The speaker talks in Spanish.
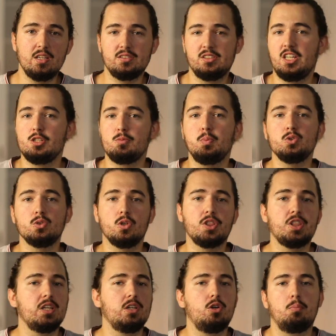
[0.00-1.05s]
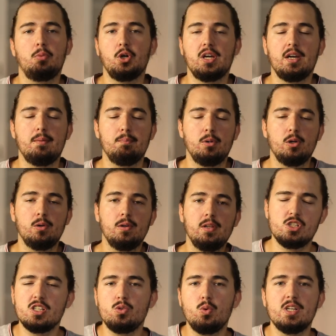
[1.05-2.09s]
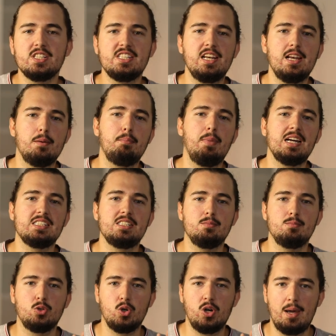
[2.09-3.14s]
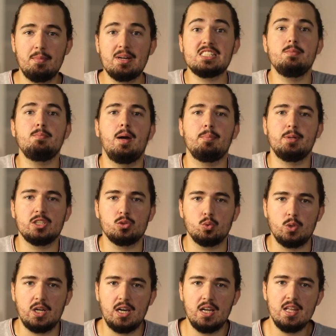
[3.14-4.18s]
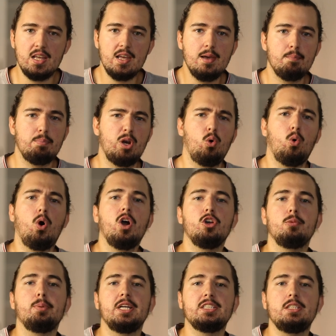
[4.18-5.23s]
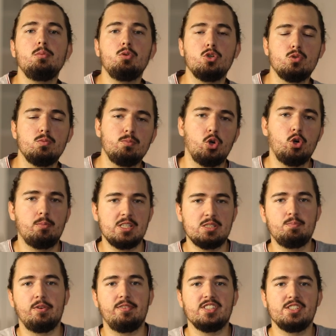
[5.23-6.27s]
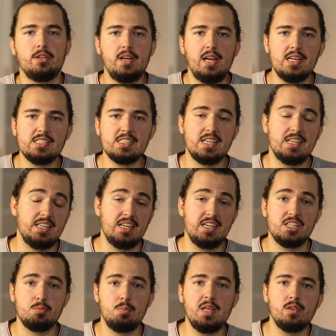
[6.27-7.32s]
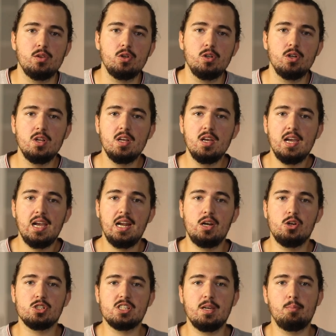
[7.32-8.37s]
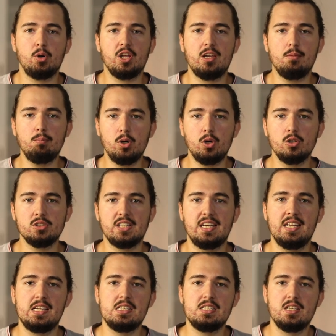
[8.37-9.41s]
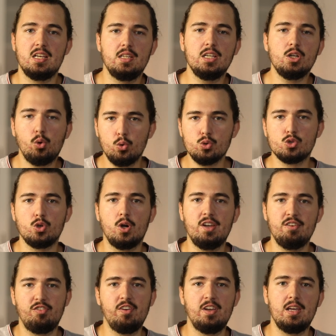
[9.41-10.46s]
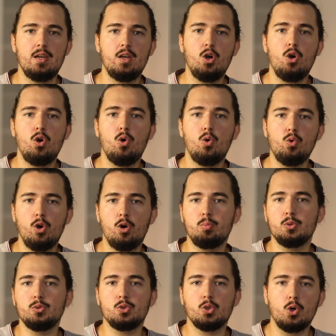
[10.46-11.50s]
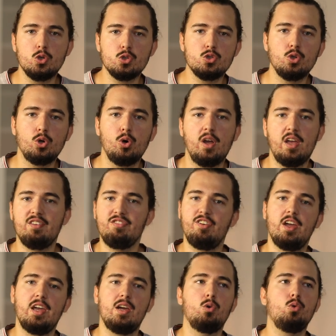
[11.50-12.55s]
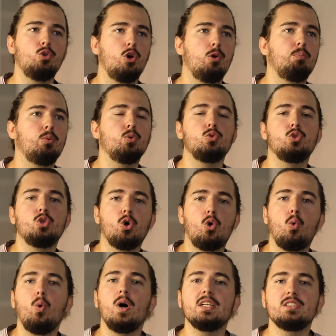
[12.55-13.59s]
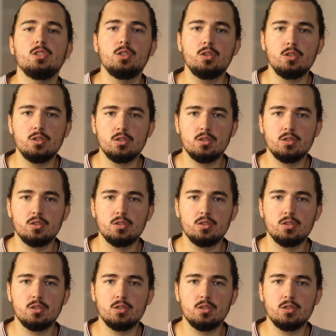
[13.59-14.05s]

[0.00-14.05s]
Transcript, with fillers: f3.5, por ejemplo. Ese suele ser el máximo, la máxima apertura. Pero luego hay objetivos un poco más profesionales que ya iréis viendo, en los que por ejemplo tenéis incluso F1.8, F1.4